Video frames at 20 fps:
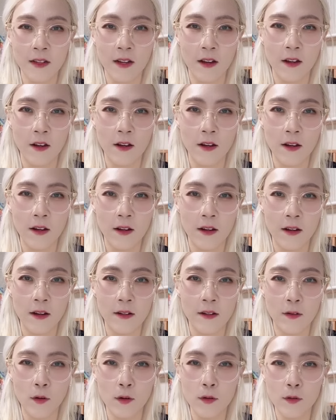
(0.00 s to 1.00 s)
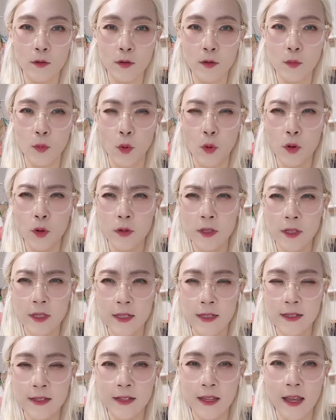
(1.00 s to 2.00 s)
어, 얼굴을
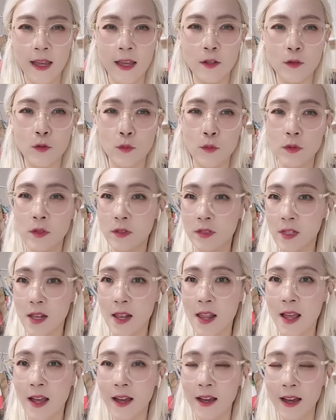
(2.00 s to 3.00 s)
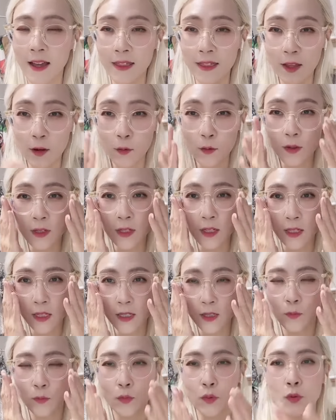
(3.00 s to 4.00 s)
보여드리는 게 좀 더 신뢰가 간다고
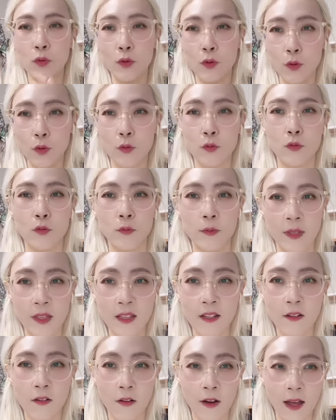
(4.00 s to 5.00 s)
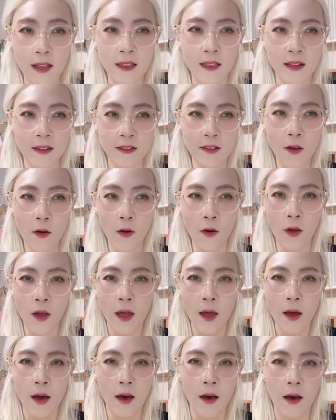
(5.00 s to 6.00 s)
느끼시는 분들도 좀 있는 것 같아서
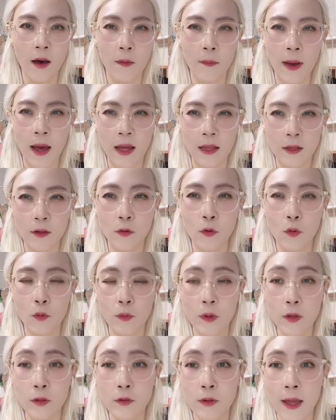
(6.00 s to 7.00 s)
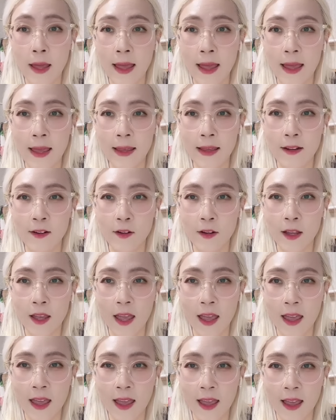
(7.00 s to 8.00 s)
어, 많은 고민 후에
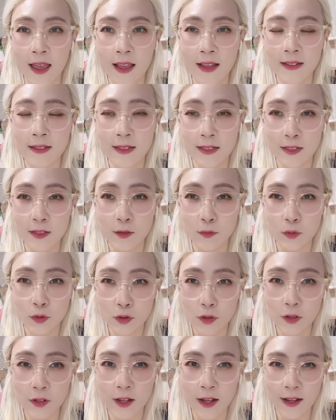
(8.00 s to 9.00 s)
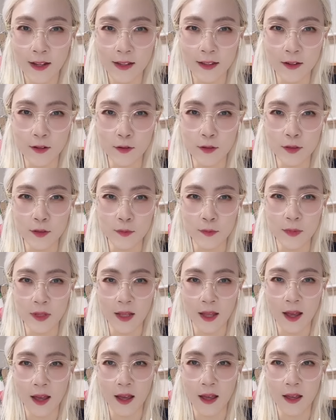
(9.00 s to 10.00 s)
이렇게 직접 출연을 하게
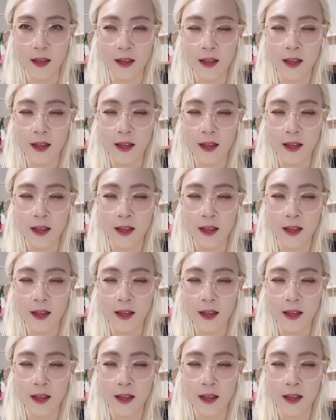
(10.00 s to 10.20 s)
되었습니다